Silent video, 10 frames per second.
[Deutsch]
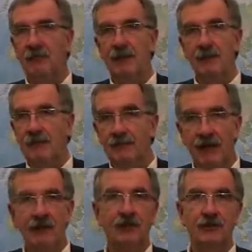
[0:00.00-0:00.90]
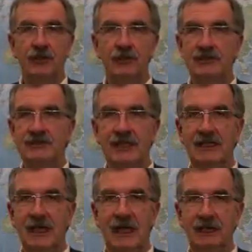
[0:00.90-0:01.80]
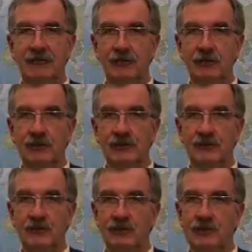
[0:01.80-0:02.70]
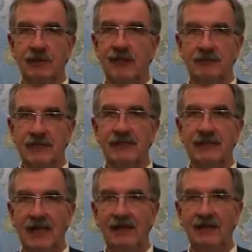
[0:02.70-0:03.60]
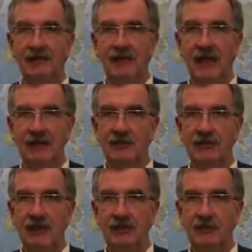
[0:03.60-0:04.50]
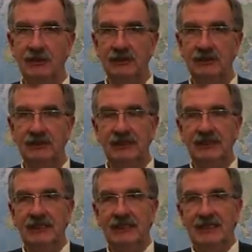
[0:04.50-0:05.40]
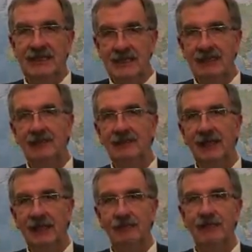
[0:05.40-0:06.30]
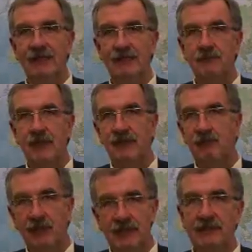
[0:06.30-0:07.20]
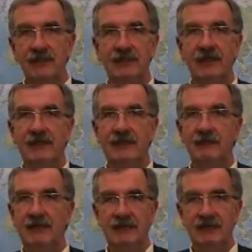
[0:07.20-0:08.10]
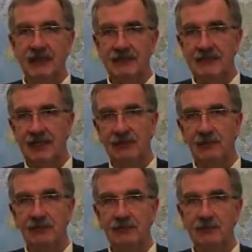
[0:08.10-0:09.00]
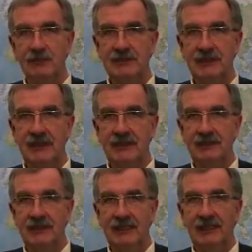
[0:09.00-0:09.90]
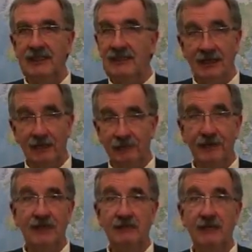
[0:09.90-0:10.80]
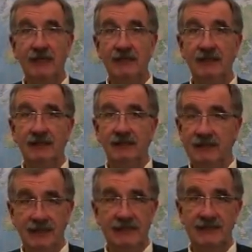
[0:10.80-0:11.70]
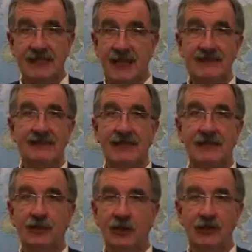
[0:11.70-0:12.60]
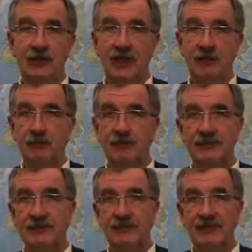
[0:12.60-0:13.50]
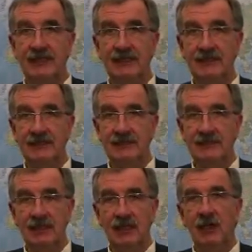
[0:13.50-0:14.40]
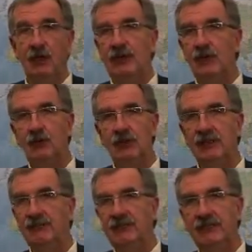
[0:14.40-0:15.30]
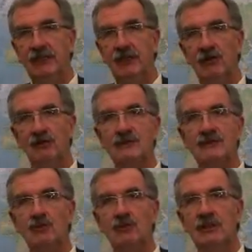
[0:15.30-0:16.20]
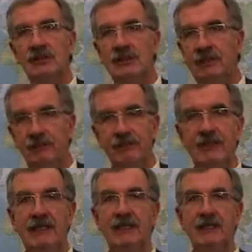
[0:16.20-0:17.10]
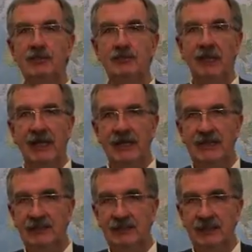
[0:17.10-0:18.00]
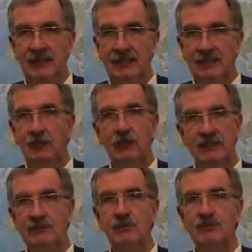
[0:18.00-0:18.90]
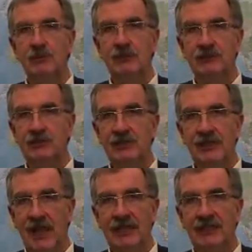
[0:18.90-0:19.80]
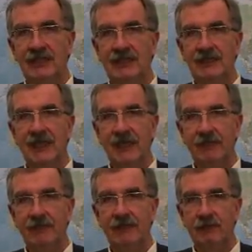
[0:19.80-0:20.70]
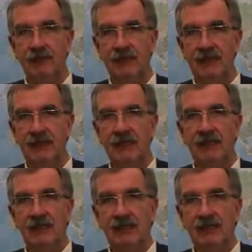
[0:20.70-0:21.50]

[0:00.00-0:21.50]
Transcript: beim Empfang der Deutschen Zentrale für Tourismus und bei vielen anderen Veranstaltungen. Hier erfährt man, wohin der Trend im internationalen Tourismus geht. Hier erfährt man, wie das Reiseland Deutschland positioniert ist. Und natürlich werde ich auch versuchen, in vielen Gesprächen die tourismuspolitischen Leitlinien der FDP